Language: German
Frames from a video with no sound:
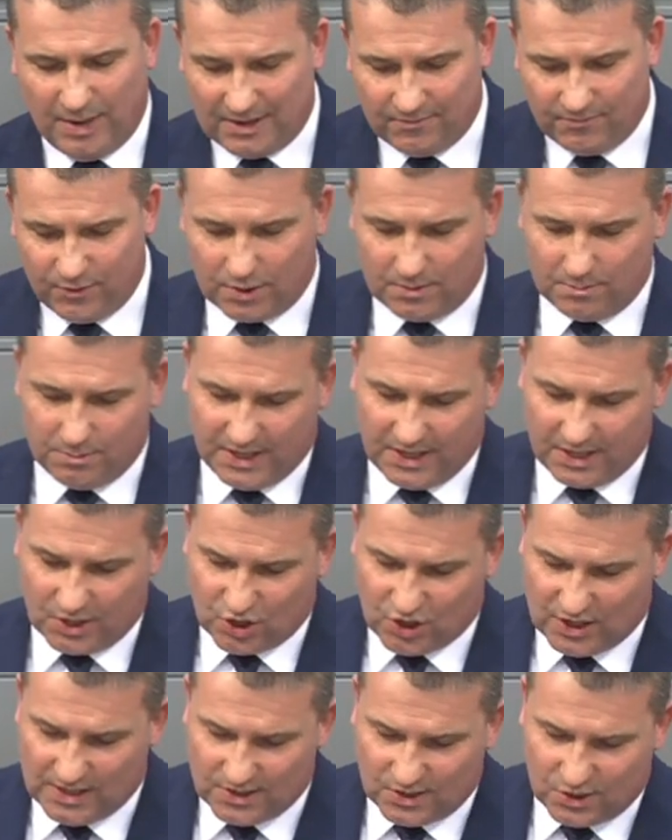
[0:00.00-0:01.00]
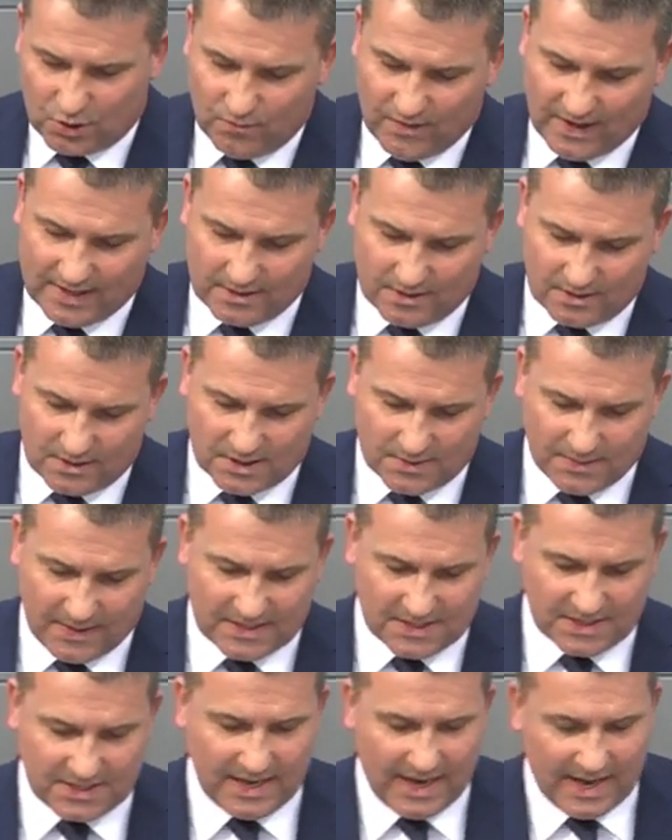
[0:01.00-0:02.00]
Baden-Württemberg stellen Zuwanderer
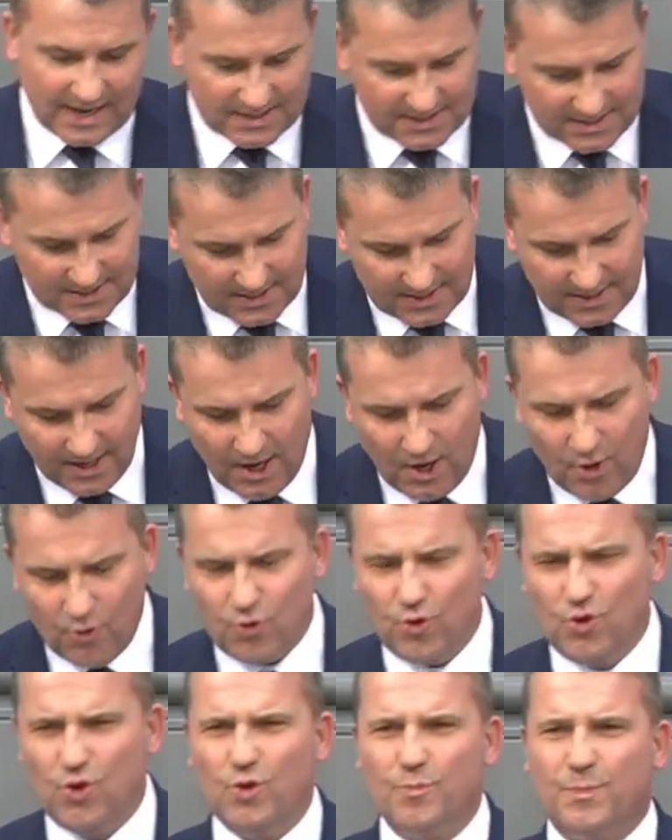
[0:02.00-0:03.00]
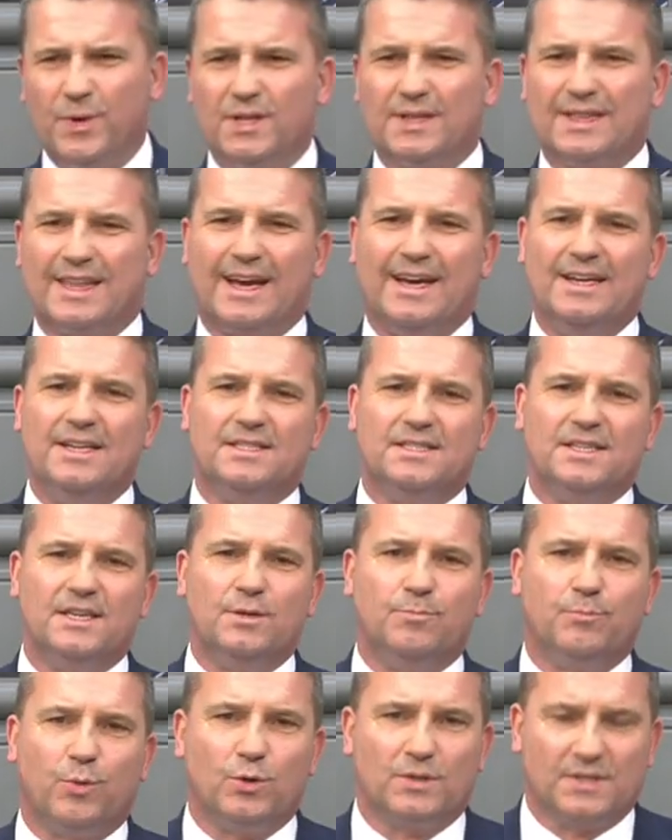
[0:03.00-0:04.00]
2018 über
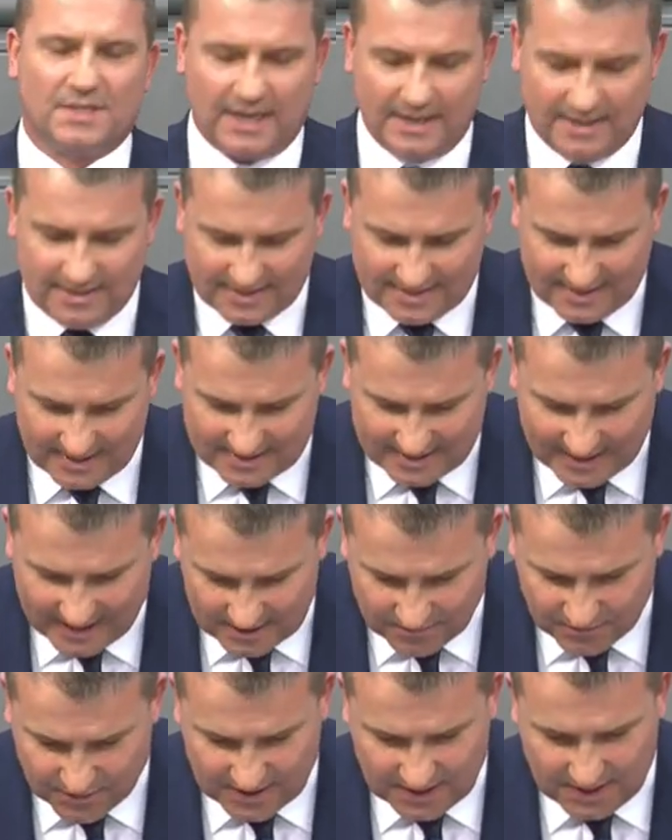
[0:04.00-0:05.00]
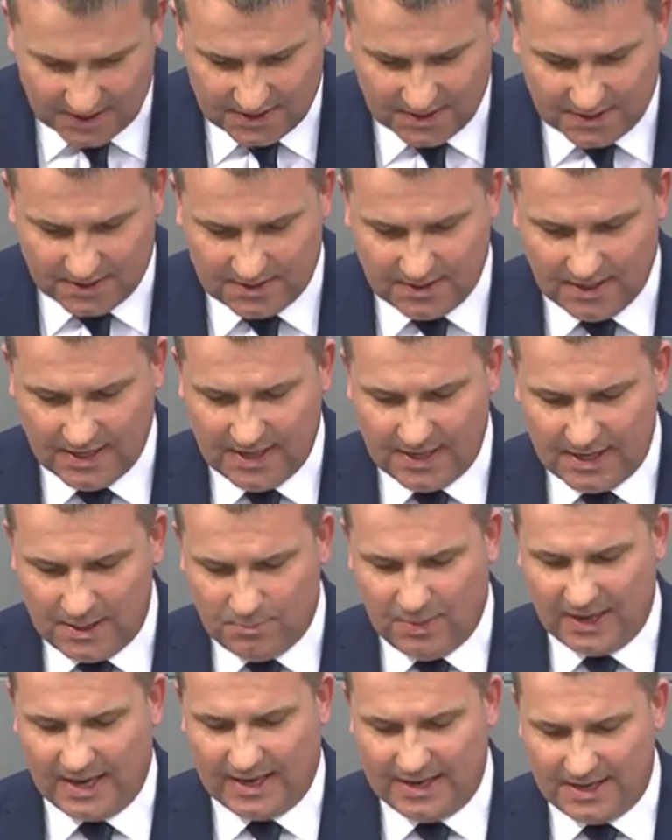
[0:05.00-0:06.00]
30 Prozent der Tatverdächtigen
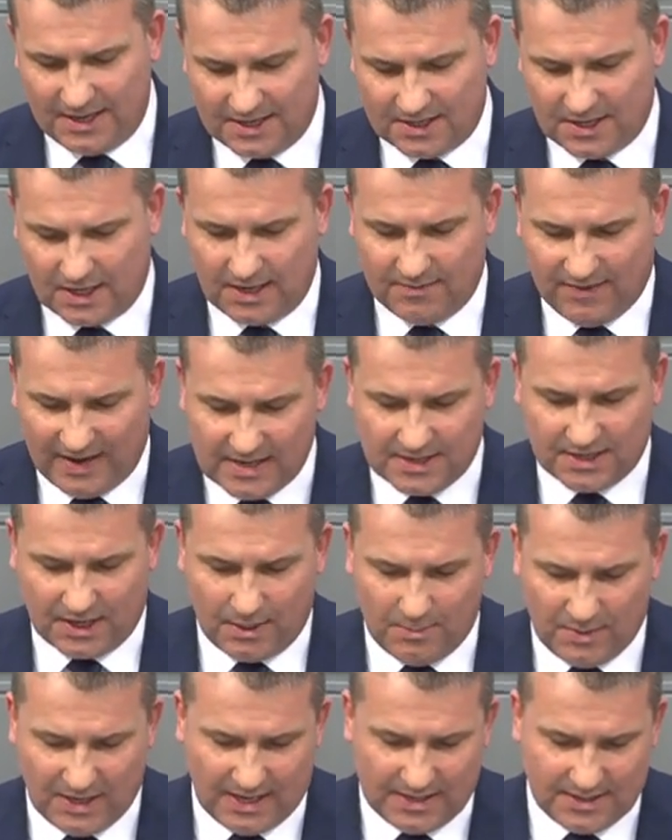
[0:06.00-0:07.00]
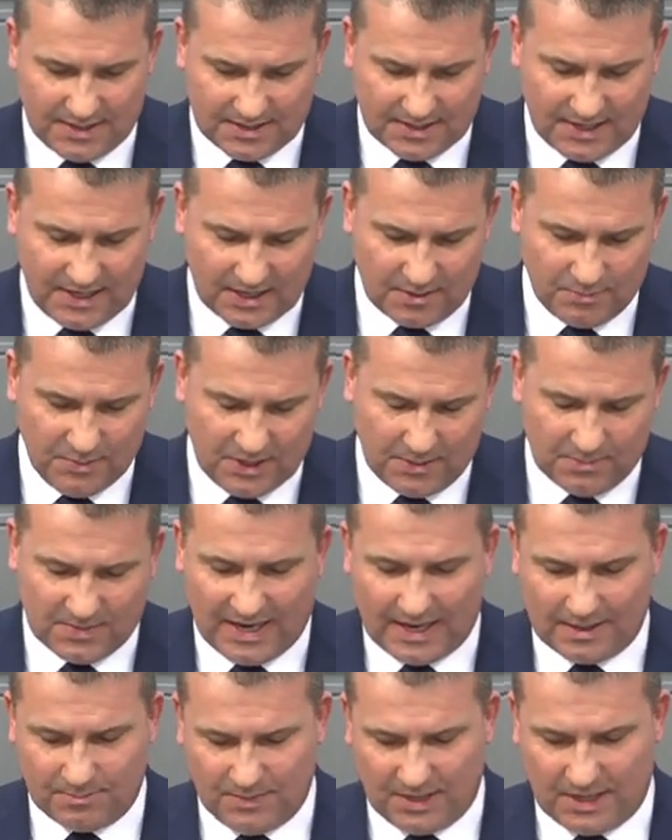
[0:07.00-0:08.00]
im Bereich der Gewaltkriminalität mit dem
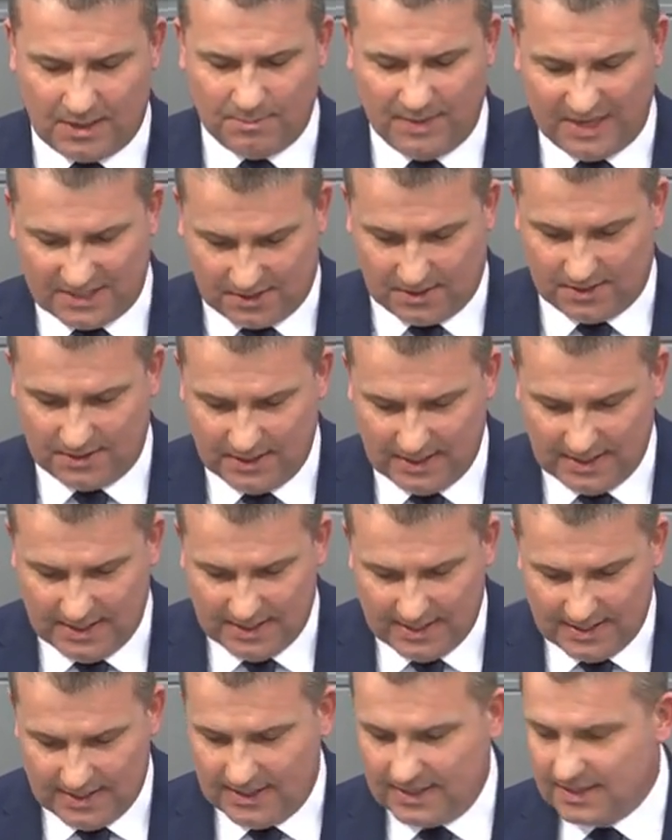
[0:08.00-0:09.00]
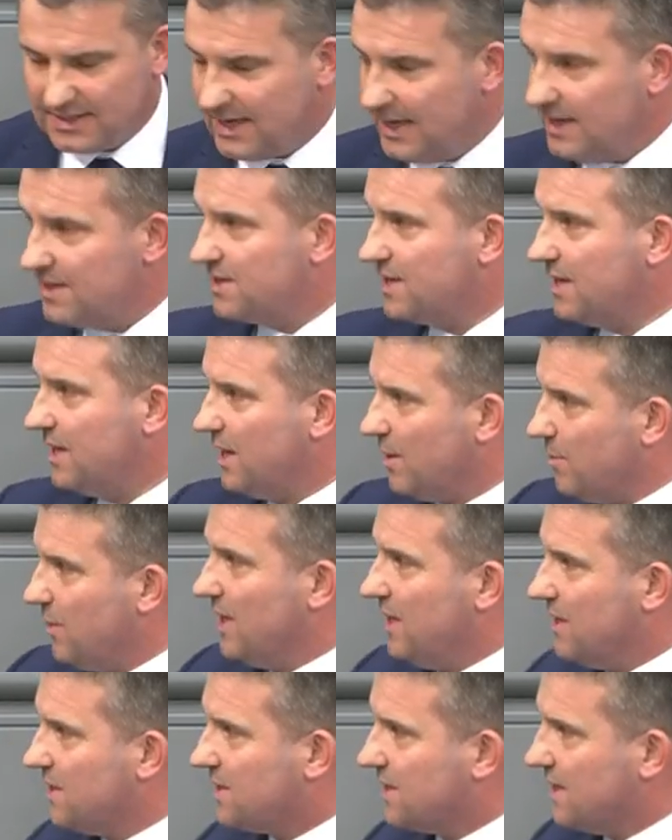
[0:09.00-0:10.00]
Tatmittel Messer. Sehen Sie, Herr
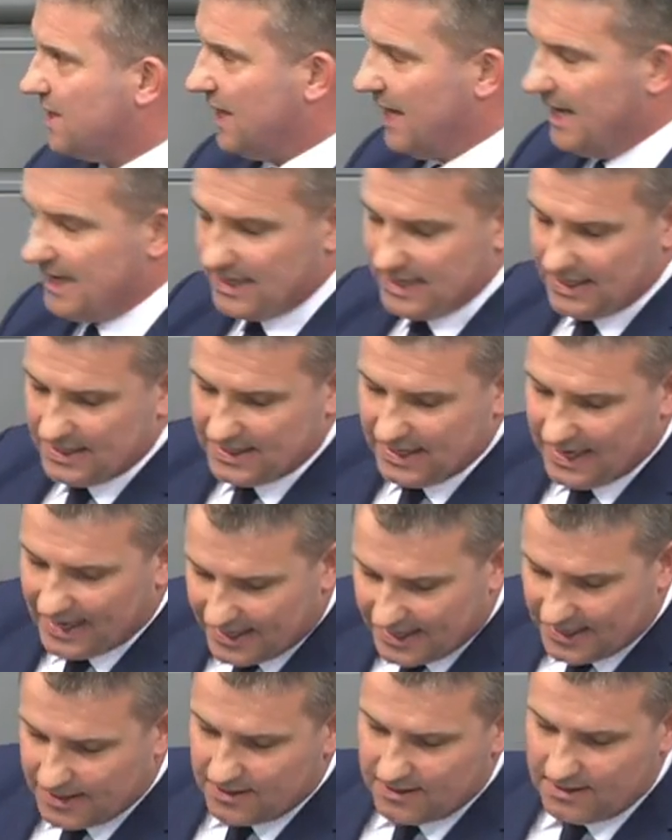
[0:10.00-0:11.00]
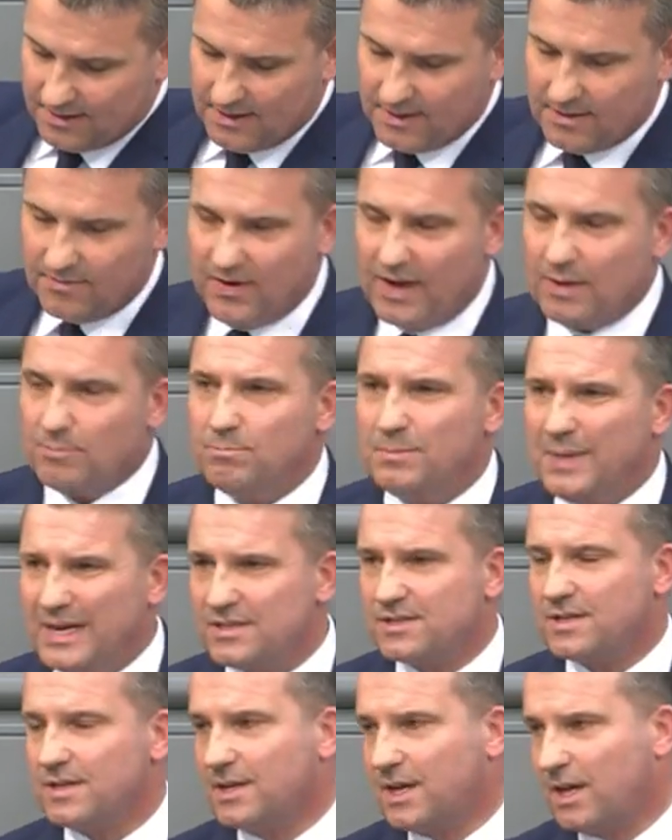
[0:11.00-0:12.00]
Minister, endlich ein, wer
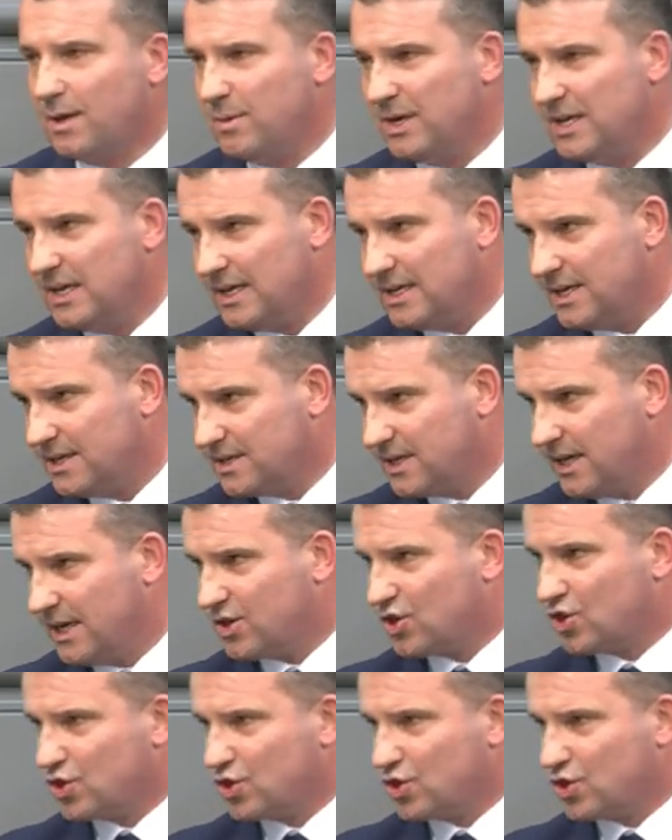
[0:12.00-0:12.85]
Messerkriminalität